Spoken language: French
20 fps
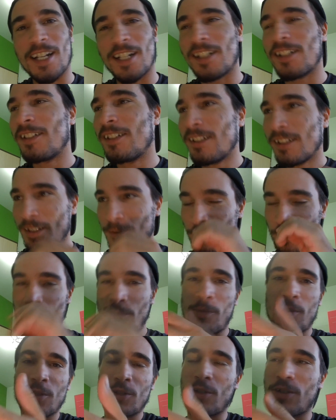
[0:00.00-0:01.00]
Hein. Moi, je
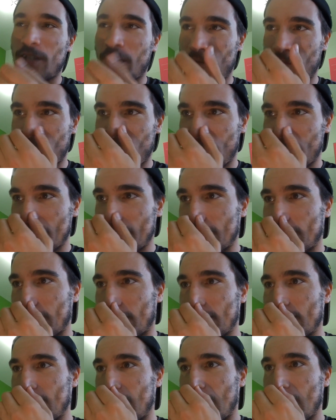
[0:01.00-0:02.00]
pense que tu as voulu faire cet
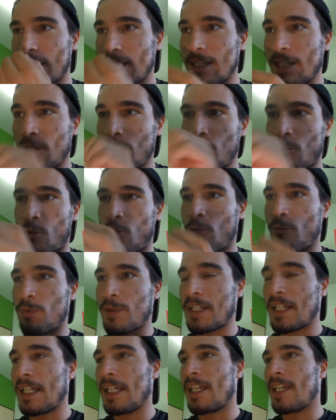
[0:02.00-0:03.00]
article pour qu'on
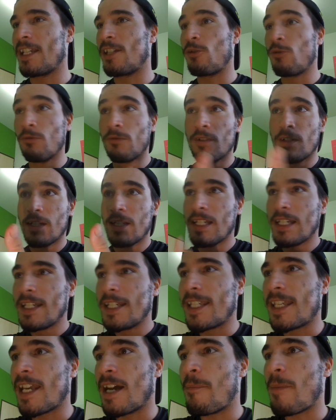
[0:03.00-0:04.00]
puisse cliquer dessus,
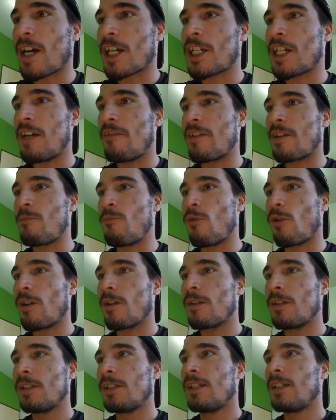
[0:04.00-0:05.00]
ce qui a marché avec
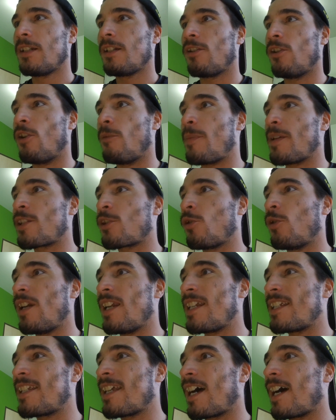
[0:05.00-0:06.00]
moi, parce que
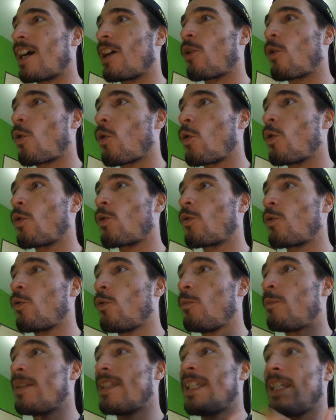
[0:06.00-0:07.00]
les
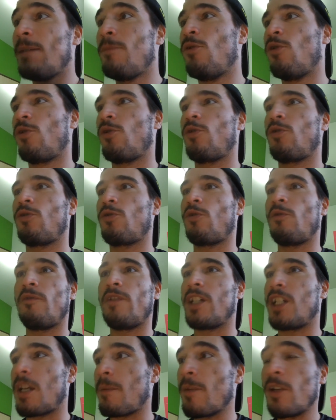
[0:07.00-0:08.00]
inrocuptibles, je ne
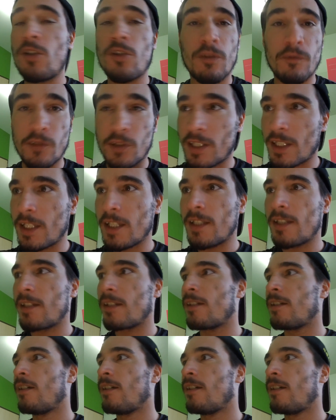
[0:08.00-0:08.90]
vais jamais sur votre site.